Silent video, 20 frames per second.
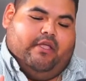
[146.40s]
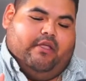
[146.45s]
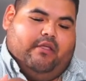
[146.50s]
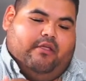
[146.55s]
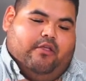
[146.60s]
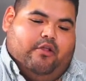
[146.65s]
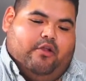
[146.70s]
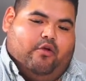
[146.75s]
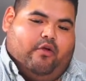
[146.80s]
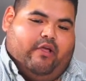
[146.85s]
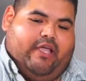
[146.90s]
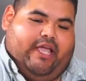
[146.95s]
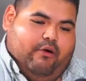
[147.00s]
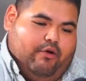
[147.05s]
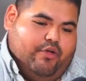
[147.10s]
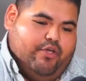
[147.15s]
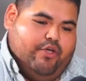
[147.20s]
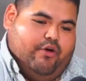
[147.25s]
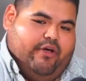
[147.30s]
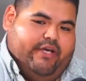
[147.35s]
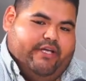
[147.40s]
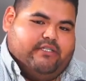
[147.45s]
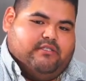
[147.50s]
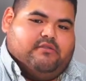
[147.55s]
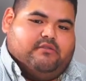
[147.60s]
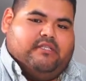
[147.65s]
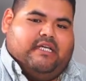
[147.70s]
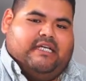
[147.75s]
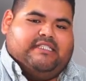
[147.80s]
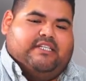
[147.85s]
lo que hago yo
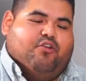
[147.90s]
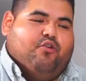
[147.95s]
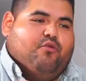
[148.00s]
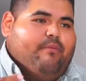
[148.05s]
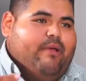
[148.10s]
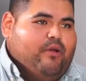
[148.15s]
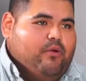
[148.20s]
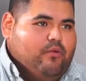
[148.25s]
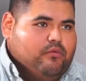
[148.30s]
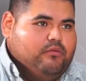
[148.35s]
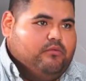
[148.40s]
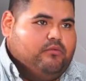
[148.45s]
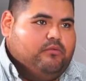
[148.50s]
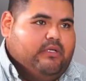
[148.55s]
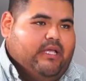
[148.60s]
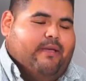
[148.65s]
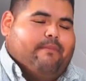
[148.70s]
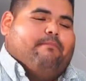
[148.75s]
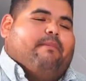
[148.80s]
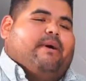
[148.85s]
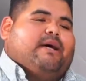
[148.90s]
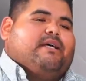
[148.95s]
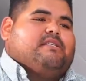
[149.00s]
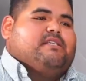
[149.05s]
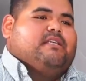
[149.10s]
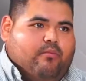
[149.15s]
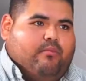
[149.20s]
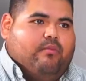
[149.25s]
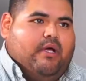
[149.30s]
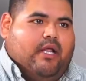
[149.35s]
es hacer un menú en
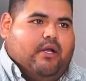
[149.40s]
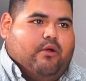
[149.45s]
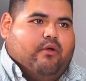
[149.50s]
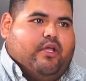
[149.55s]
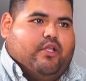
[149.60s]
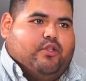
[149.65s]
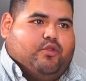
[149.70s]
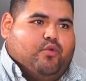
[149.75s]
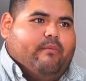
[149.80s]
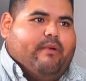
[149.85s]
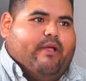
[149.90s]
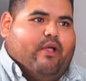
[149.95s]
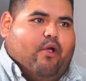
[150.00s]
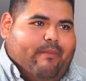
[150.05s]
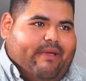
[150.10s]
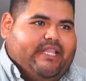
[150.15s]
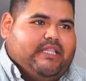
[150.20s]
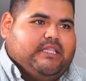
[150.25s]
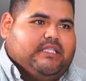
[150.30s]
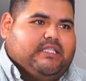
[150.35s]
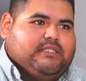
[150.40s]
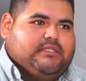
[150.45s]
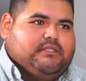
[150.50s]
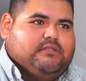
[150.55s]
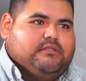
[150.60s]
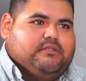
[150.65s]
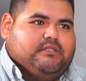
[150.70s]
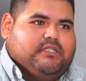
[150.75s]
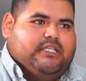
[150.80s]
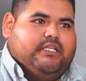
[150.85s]
base a lo que tú me comentas,
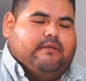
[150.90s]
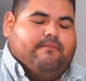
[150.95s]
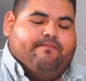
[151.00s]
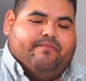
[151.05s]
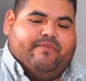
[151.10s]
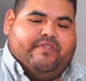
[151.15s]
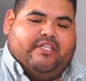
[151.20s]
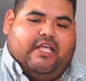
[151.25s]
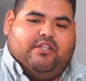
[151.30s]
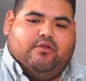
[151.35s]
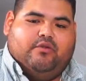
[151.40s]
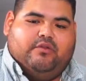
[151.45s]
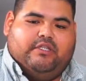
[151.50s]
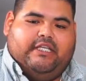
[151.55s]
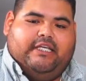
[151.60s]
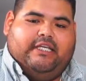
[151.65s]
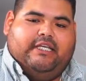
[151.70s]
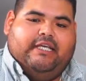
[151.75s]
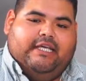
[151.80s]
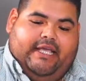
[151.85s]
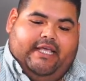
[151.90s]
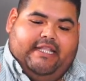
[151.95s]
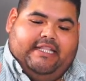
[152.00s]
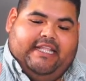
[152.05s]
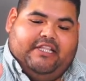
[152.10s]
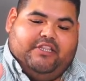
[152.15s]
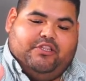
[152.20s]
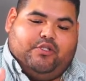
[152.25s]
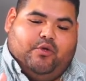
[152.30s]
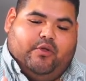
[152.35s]
¿sí? Dándote
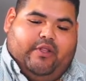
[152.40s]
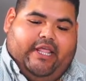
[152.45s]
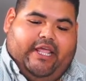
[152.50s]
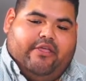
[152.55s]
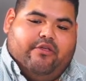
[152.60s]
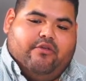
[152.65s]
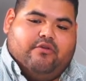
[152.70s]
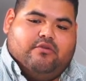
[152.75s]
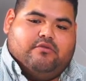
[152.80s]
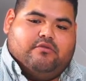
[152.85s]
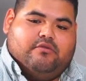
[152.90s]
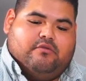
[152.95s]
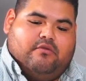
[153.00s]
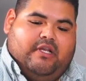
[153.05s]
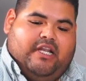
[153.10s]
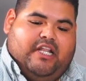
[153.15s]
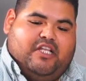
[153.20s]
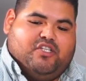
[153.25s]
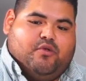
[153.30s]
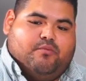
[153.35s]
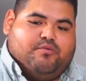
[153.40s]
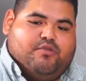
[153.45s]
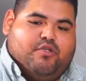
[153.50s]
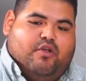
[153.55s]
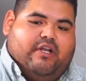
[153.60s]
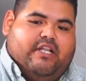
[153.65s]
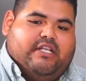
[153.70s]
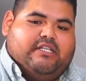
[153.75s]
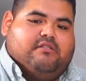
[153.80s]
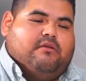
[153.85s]
dentro de ellos las
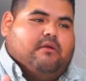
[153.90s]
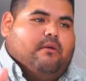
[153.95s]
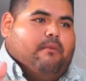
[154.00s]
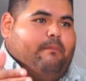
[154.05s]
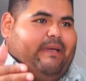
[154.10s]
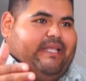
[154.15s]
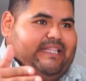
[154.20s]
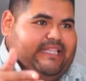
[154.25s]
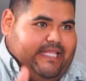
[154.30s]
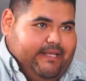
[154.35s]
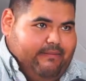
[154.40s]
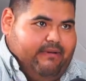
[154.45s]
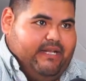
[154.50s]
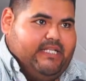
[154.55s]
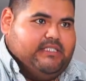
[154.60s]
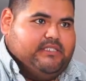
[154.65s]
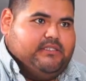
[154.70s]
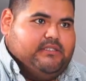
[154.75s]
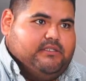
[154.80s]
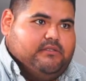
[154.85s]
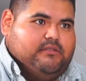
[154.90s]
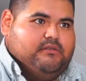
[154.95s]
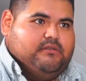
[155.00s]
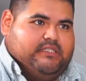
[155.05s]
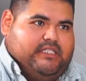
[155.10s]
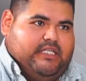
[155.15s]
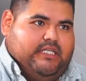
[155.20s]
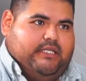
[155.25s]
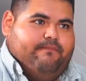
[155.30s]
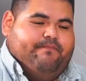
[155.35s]
opciones vendibles,
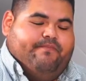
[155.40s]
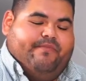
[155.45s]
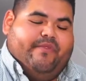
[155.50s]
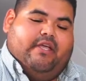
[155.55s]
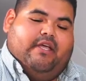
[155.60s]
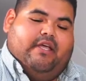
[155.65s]
¿sí?